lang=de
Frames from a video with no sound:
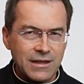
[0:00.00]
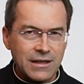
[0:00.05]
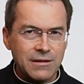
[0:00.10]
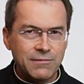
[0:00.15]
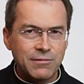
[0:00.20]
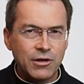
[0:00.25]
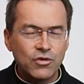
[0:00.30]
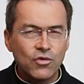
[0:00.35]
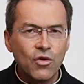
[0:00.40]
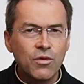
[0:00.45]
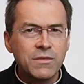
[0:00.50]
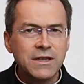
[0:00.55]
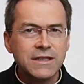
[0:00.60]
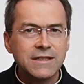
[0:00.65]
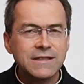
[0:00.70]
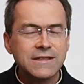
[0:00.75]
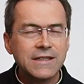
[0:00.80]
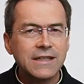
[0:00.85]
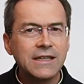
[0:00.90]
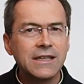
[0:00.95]
Warum
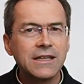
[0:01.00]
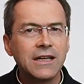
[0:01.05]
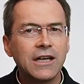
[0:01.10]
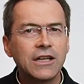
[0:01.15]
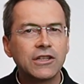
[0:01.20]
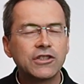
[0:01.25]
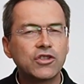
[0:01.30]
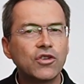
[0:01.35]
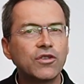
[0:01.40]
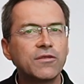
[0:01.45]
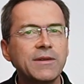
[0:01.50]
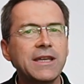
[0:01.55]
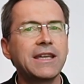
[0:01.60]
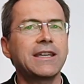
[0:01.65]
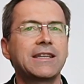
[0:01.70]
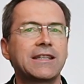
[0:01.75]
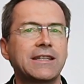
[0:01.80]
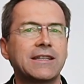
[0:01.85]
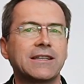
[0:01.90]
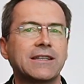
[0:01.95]
ist sie so
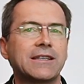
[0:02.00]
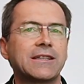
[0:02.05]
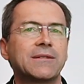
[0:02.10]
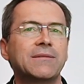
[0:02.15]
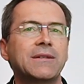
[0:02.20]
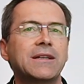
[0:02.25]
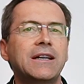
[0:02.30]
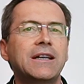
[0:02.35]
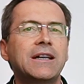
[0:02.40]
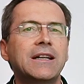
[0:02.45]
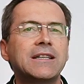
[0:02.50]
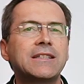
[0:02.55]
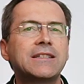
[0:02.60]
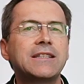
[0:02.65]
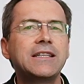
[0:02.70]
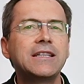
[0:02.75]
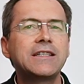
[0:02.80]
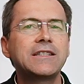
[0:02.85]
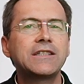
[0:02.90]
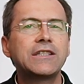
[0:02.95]
wichtig?
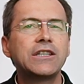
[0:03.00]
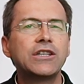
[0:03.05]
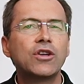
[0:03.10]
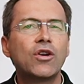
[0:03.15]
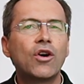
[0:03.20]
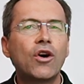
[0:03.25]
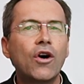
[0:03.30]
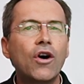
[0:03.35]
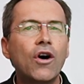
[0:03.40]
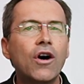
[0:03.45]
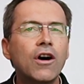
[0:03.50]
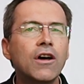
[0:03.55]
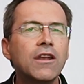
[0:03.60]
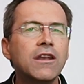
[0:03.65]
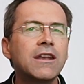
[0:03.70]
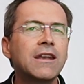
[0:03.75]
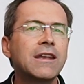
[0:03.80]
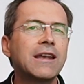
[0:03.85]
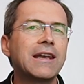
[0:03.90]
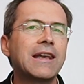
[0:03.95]
Sie ist die
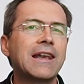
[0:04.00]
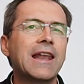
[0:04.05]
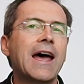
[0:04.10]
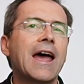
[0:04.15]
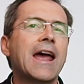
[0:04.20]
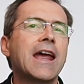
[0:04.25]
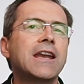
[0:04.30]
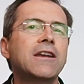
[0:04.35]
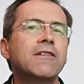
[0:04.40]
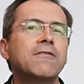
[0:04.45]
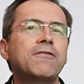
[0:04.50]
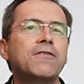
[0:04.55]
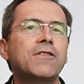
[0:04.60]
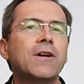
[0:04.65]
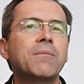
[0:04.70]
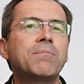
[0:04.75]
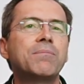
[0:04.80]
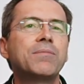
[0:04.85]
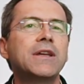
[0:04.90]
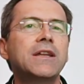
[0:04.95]

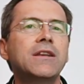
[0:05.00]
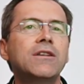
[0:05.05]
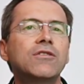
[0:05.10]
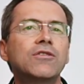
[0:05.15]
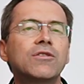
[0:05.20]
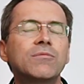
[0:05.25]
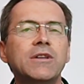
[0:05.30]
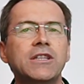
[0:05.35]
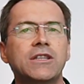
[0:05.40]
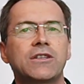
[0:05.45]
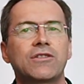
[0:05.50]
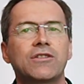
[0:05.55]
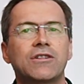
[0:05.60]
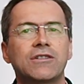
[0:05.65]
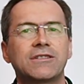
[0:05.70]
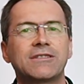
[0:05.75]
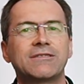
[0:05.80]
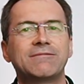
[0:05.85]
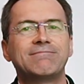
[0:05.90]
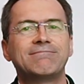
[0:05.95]
Online-Verbindung mit
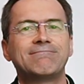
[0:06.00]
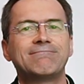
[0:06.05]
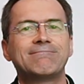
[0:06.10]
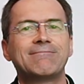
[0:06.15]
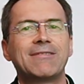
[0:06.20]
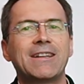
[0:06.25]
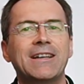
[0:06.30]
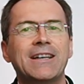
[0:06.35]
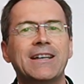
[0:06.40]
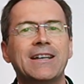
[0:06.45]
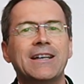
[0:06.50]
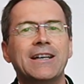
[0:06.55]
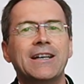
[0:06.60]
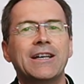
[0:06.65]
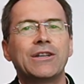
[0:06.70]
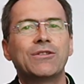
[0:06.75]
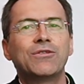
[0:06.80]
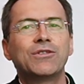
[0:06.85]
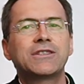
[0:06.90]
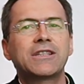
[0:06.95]
Gott.
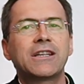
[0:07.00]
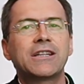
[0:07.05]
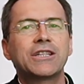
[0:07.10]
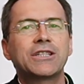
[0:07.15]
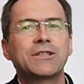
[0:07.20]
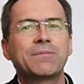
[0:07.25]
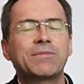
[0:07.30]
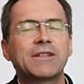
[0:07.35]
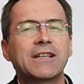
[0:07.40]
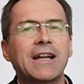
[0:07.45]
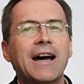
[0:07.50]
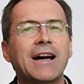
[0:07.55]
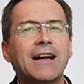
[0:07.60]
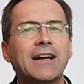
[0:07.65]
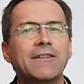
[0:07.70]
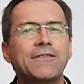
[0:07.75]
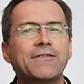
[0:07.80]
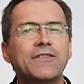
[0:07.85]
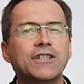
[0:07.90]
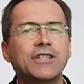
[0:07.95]
In unserer
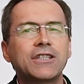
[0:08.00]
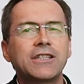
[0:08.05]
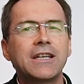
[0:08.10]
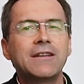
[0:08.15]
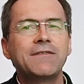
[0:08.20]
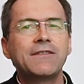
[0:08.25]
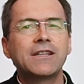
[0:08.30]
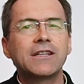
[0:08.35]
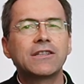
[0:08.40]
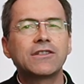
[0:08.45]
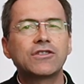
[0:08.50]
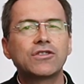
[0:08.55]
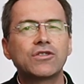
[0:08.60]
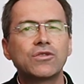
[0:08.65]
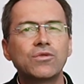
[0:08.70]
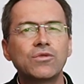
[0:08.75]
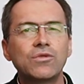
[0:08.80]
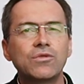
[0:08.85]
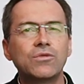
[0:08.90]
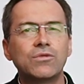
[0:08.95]
Sprache verstehen wir das
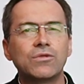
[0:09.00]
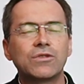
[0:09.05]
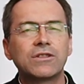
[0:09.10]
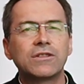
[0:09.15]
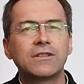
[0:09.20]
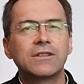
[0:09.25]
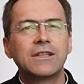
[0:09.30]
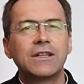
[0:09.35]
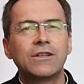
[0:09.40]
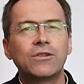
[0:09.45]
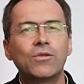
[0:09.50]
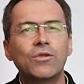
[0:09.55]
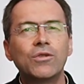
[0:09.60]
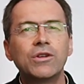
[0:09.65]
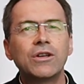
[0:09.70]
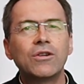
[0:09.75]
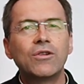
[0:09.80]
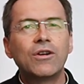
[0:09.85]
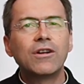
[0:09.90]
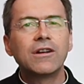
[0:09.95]
so gut.
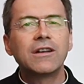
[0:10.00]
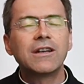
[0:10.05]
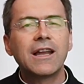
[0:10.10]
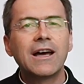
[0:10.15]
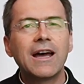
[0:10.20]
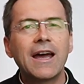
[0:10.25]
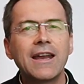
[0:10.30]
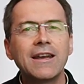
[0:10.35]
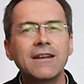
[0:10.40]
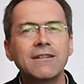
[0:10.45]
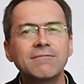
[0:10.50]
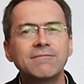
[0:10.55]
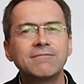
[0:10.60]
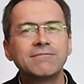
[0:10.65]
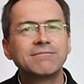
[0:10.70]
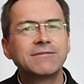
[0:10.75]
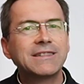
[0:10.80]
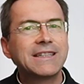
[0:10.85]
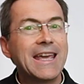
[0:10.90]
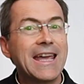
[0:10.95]
Ohne Online
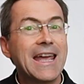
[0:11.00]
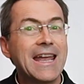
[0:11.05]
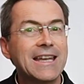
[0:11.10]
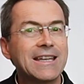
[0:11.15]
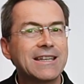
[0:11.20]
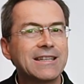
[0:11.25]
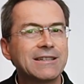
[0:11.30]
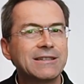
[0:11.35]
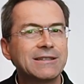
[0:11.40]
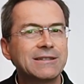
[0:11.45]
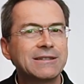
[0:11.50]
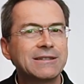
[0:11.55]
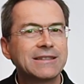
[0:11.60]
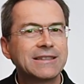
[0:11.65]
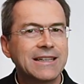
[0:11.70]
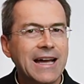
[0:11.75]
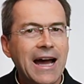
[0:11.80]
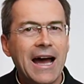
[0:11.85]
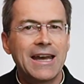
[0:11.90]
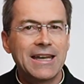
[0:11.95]
geht
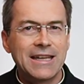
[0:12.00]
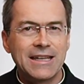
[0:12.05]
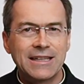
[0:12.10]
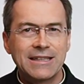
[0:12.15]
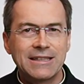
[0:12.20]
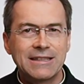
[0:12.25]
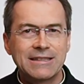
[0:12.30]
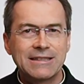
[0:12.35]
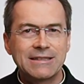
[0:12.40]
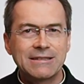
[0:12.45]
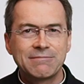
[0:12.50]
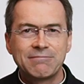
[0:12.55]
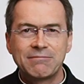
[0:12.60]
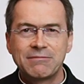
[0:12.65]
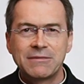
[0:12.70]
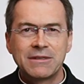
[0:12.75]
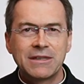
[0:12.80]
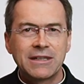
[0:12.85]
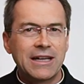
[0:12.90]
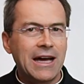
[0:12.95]
gar nichts.
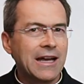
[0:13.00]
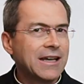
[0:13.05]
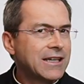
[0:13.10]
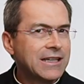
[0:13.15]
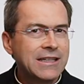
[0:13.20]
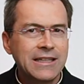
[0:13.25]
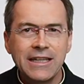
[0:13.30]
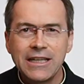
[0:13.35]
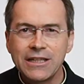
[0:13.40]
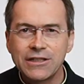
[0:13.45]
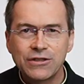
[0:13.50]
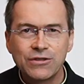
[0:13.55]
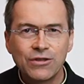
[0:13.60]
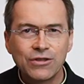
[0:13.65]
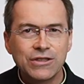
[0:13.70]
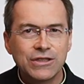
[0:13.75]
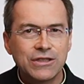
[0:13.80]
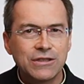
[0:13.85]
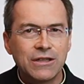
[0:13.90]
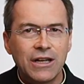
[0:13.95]
Kann ich nichts
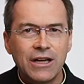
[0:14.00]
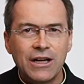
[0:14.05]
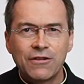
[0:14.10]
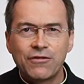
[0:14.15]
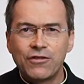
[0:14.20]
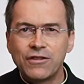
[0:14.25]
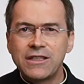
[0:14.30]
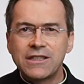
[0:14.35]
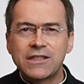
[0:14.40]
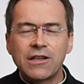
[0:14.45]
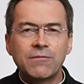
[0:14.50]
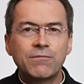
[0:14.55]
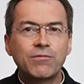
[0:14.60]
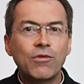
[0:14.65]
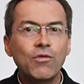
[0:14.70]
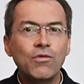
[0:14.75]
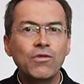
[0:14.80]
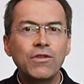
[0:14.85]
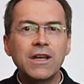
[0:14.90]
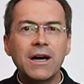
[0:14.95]
nutzen von dieser
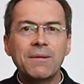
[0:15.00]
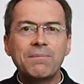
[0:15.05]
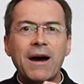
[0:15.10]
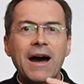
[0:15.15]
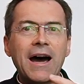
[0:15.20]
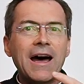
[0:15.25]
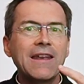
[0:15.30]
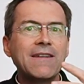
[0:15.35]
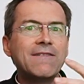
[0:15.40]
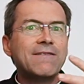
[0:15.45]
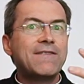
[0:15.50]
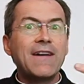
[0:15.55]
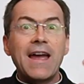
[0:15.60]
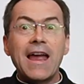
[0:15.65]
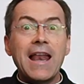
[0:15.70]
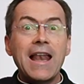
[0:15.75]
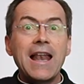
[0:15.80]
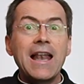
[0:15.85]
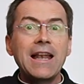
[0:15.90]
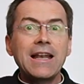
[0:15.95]
wunderbaren
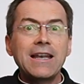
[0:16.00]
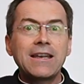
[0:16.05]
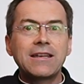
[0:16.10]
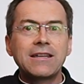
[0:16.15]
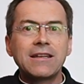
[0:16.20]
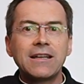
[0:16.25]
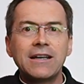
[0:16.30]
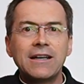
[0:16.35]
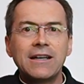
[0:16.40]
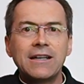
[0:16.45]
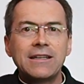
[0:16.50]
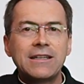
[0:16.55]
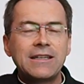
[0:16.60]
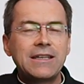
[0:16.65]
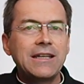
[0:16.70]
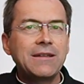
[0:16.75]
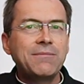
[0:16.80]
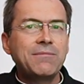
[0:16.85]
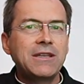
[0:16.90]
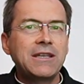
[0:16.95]
Welt,
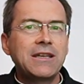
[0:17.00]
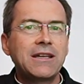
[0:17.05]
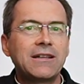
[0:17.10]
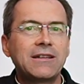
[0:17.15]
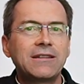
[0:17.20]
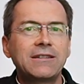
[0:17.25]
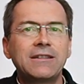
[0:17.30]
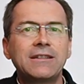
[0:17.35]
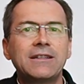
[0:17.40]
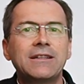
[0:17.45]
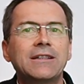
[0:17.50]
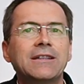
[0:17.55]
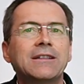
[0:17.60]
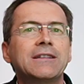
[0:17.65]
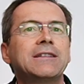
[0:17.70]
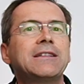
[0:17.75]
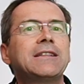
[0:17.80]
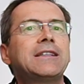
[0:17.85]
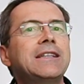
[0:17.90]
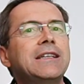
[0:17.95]
die mir
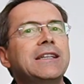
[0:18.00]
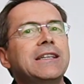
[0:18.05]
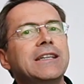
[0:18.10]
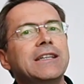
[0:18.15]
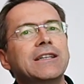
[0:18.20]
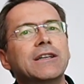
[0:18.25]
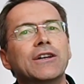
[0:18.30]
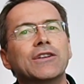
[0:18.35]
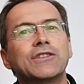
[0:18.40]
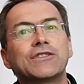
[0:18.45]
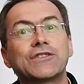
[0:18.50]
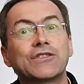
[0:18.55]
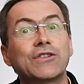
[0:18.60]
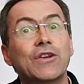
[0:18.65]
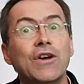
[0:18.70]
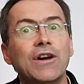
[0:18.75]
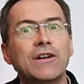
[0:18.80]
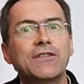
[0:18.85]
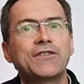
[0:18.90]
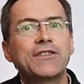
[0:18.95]
die
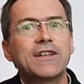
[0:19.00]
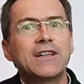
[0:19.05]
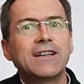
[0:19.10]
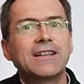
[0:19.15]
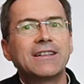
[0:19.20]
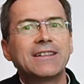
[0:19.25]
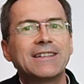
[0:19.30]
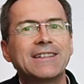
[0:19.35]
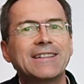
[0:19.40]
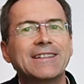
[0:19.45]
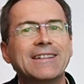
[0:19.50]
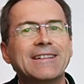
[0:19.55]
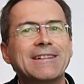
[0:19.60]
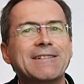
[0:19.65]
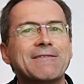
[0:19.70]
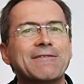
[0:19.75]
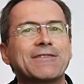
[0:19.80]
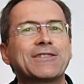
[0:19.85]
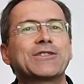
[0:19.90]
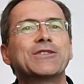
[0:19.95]
Server
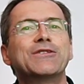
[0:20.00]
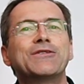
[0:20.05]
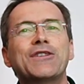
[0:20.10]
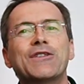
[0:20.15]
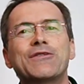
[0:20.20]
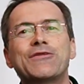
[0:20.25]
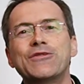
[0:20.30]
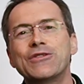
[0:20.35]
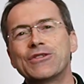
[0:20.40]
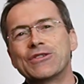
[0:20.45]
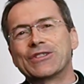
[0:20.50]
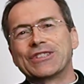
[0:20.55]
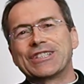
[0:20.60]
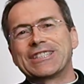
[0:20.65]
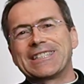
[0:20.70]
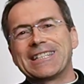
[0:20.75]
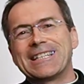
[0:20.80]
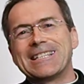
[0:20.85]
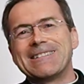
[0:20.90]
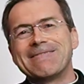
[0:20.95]
zur Verfügung
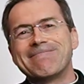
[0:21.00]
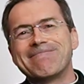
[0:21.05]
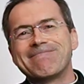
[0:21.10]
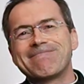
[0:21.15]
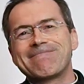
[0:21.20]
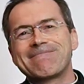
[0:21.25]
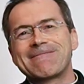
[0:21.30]
stellen.